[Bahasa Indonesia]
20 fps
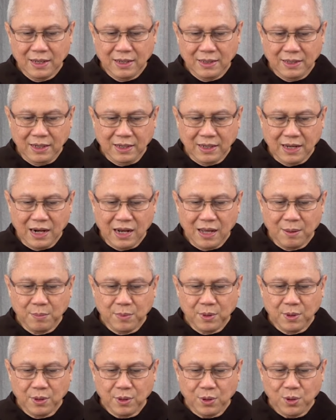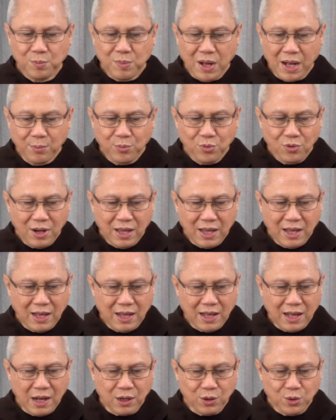Di dalam rumah mulah
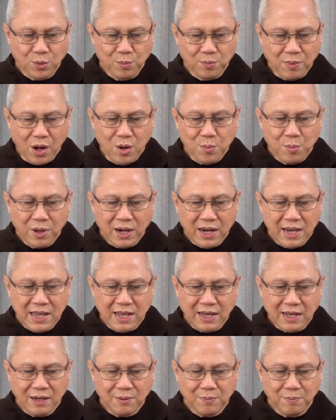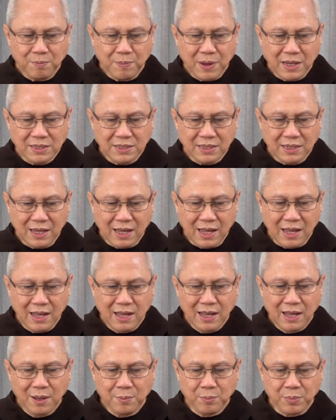aku mau merayakan Paskah
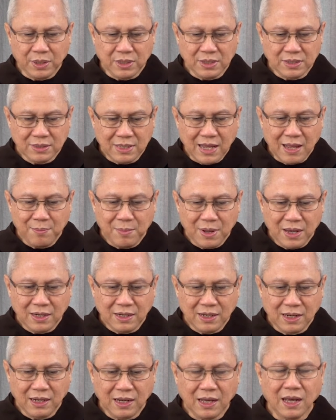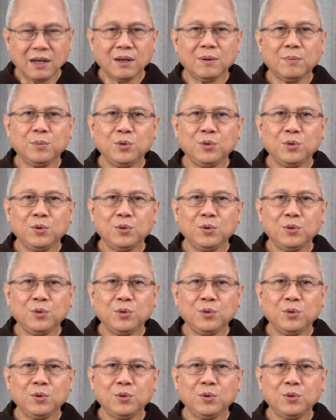bersama dengan